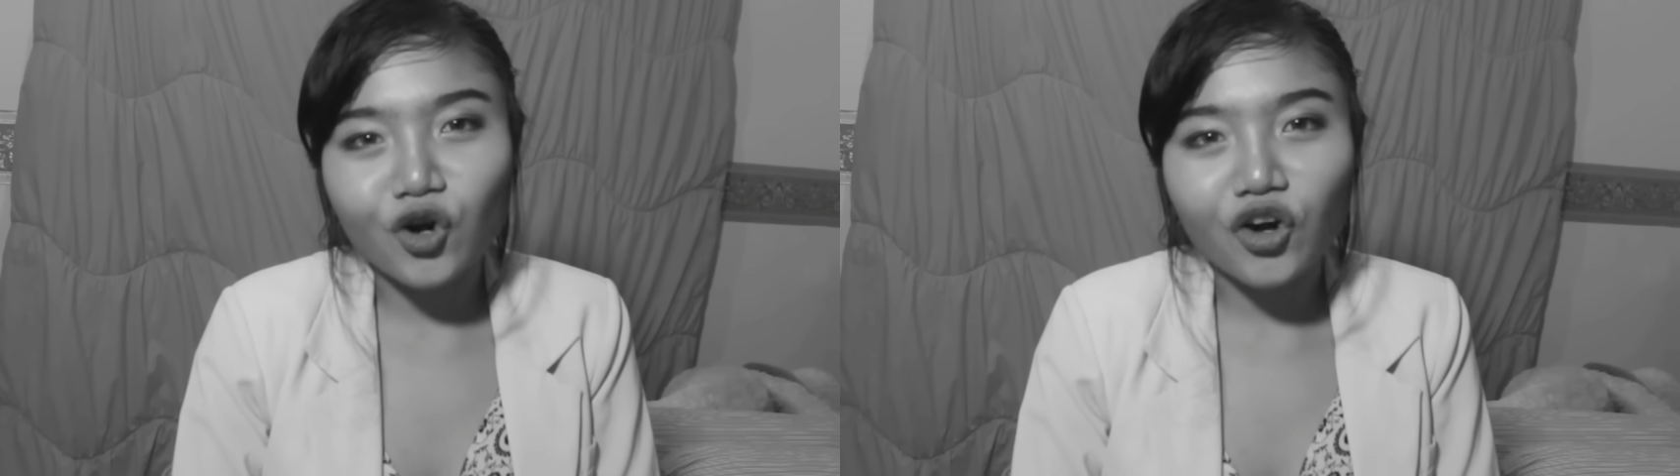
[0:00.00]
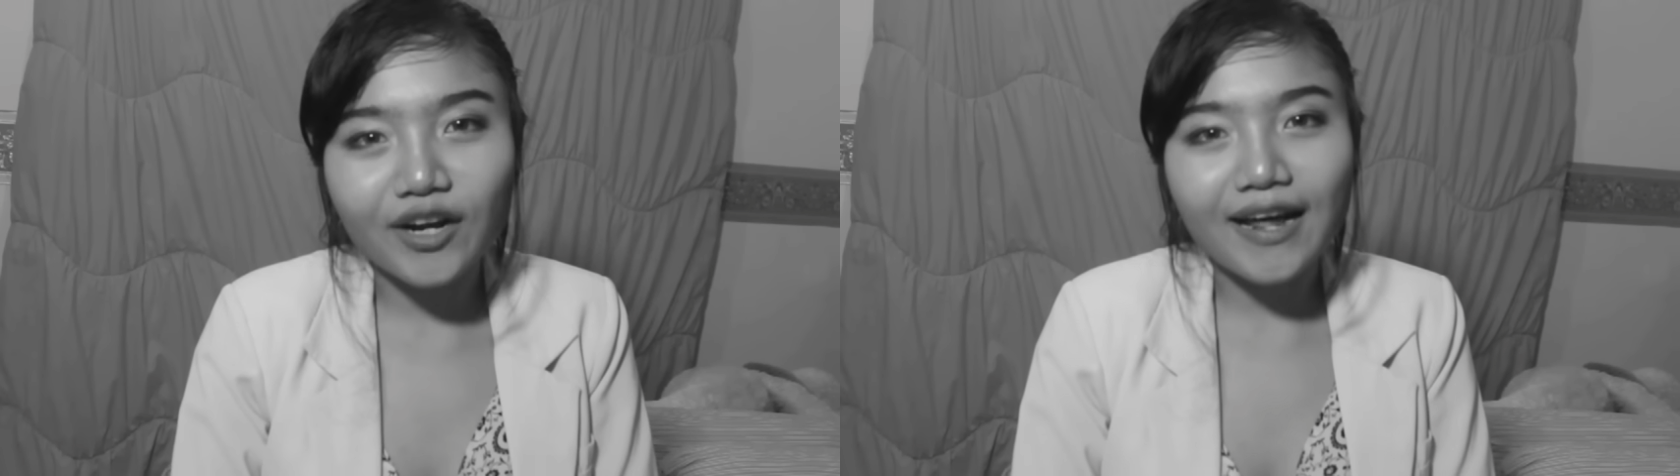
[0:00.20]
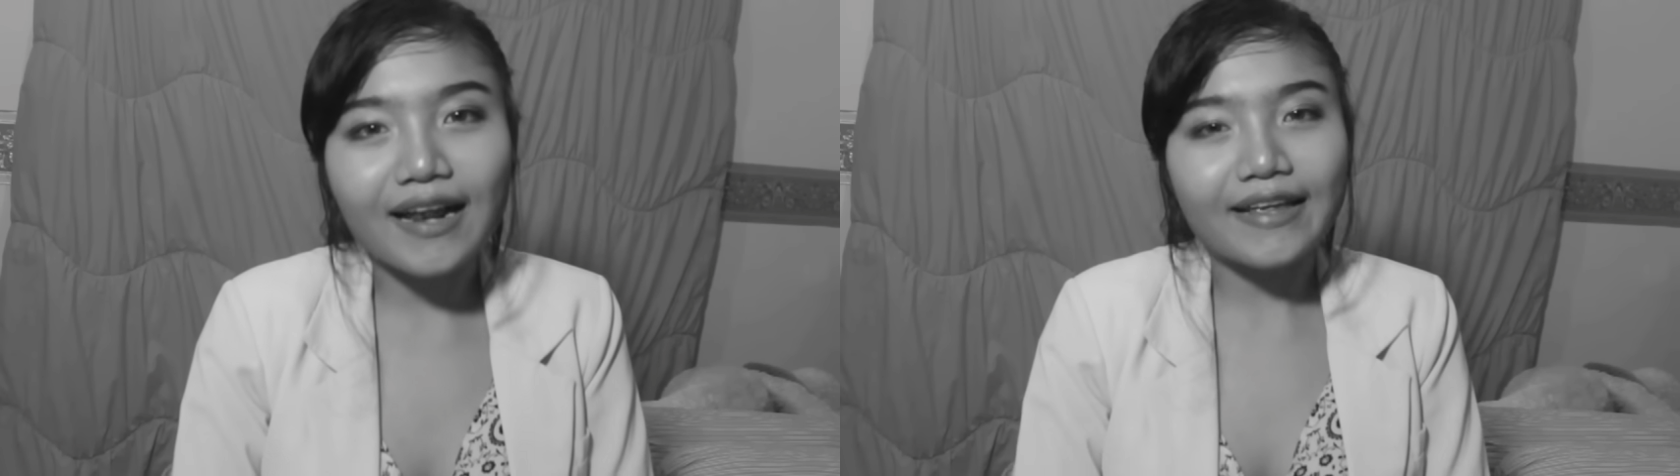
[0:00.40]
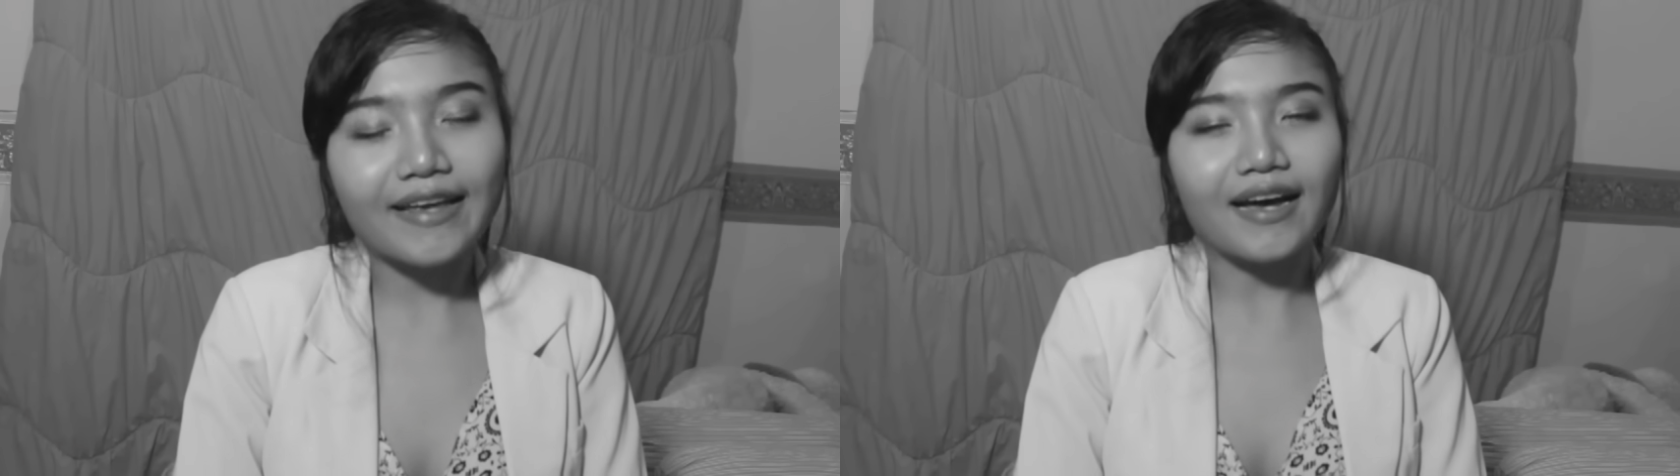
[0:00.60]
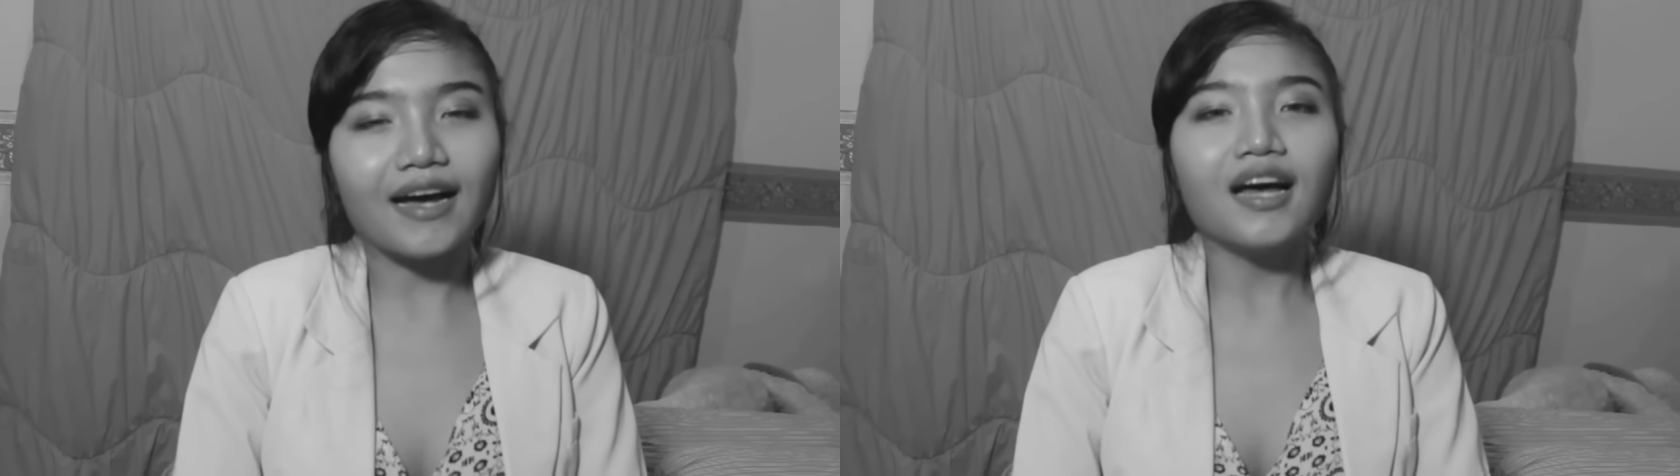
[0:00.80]
oral
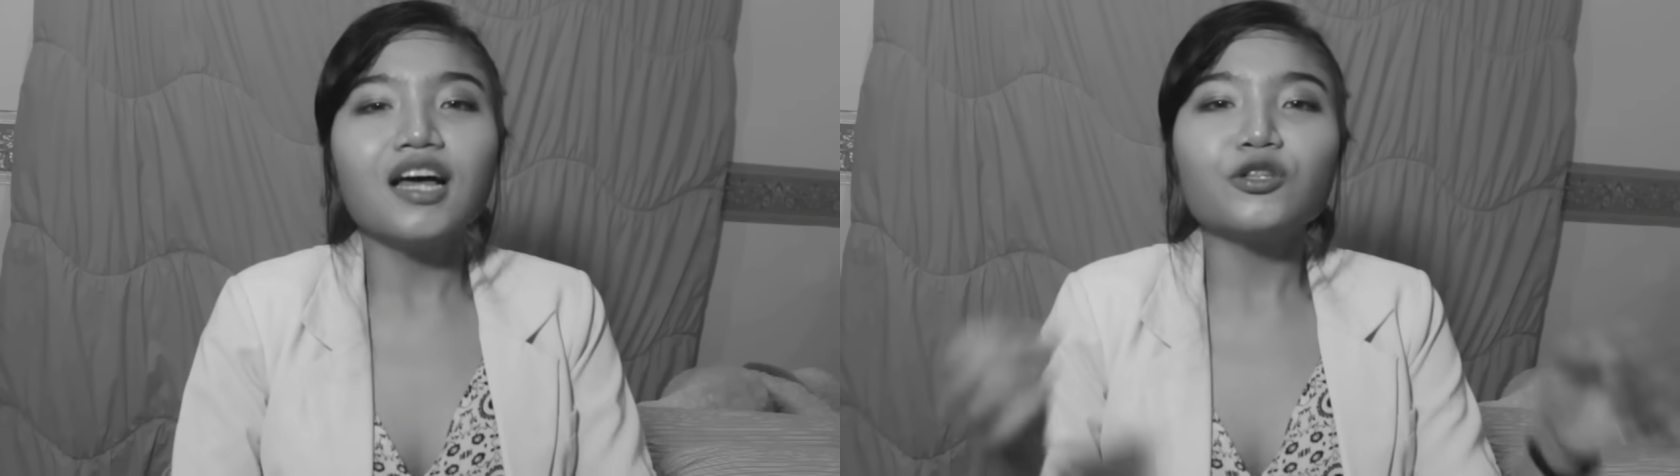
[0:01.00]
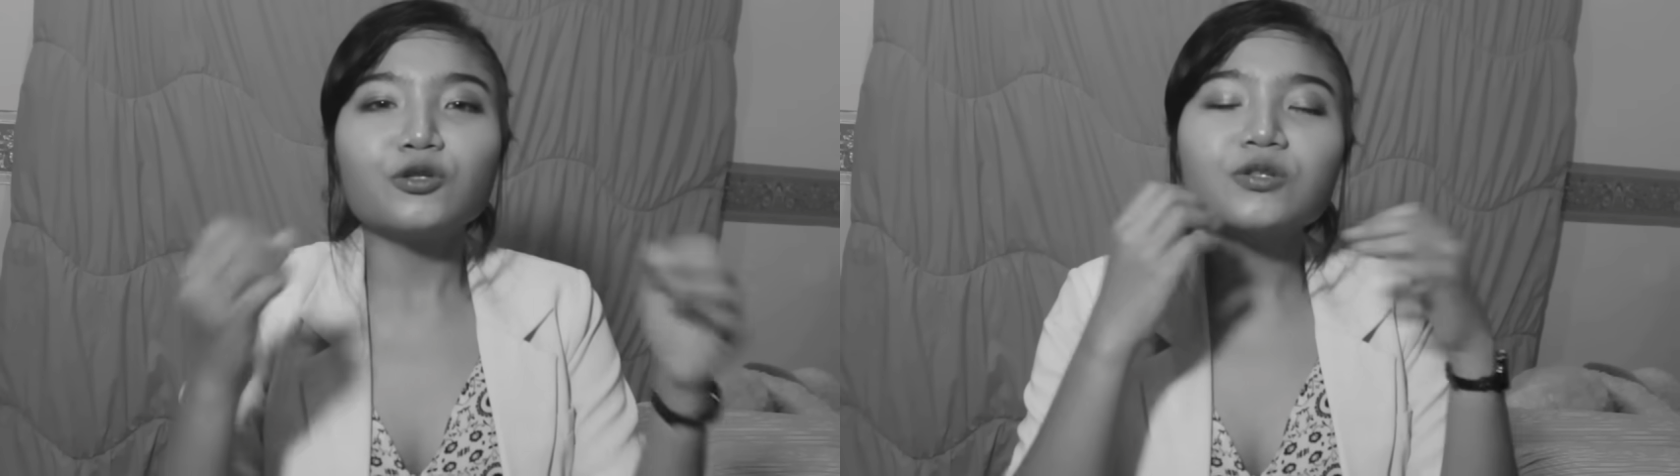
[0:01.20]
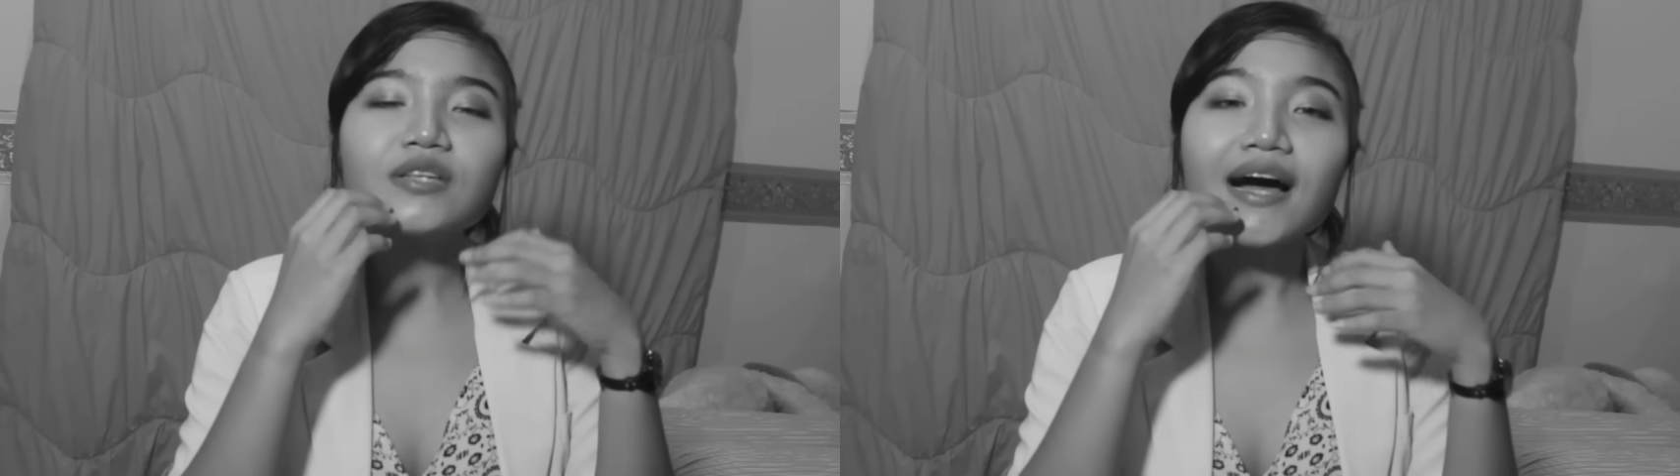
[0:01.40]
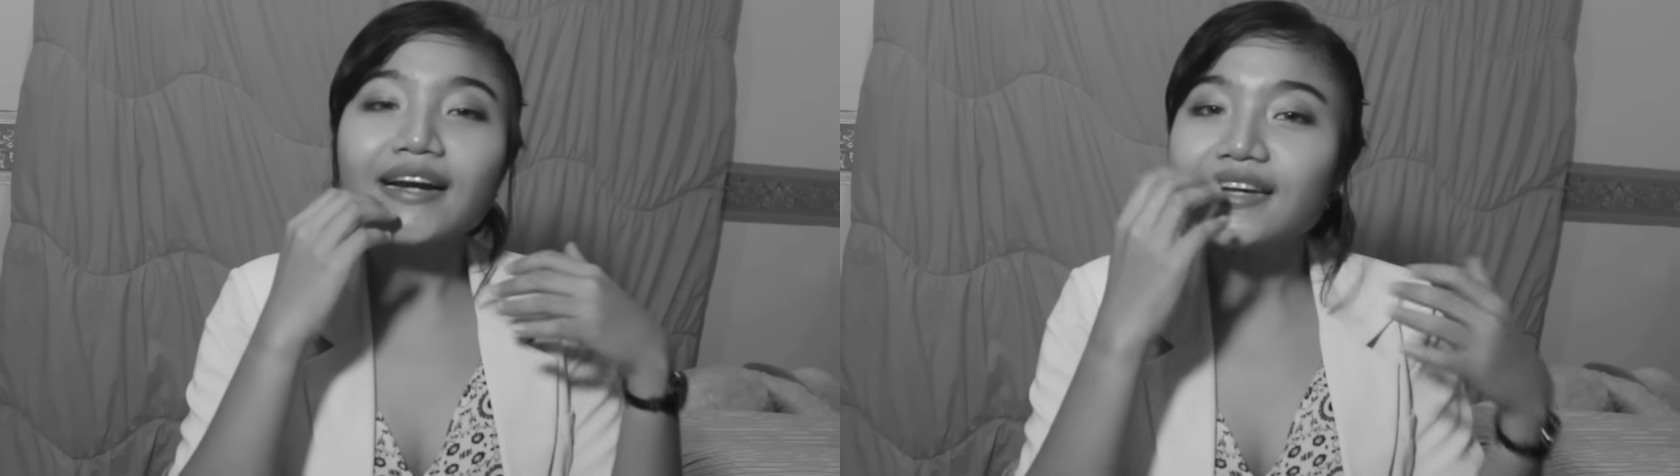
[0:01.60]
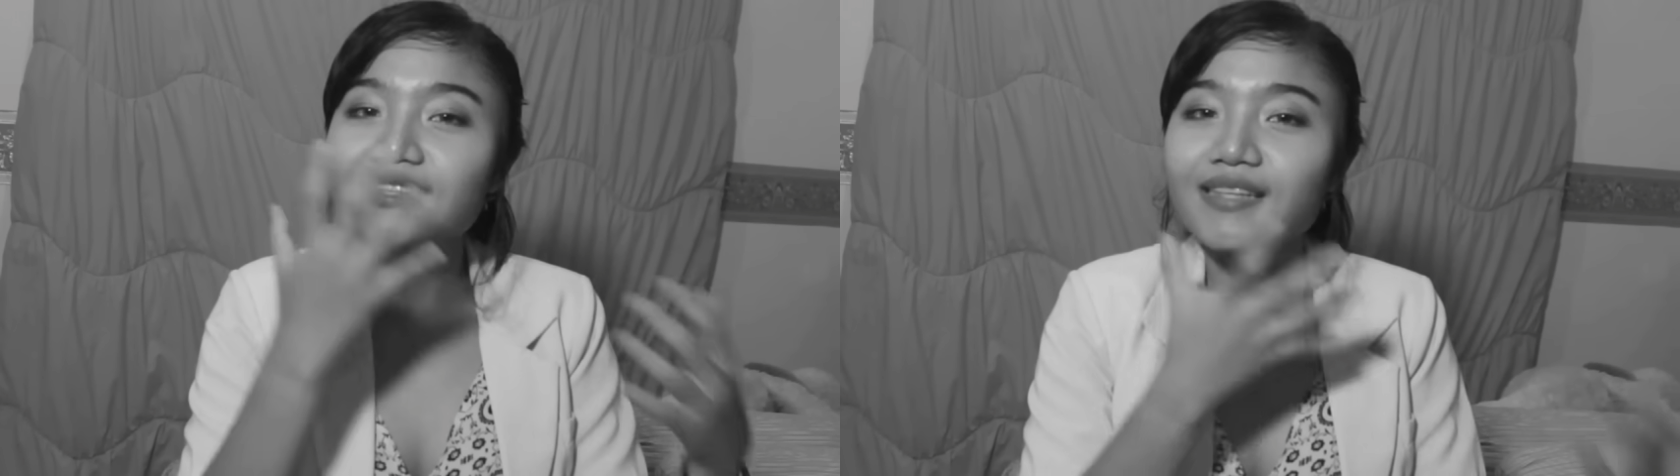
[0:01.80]
ya terus ada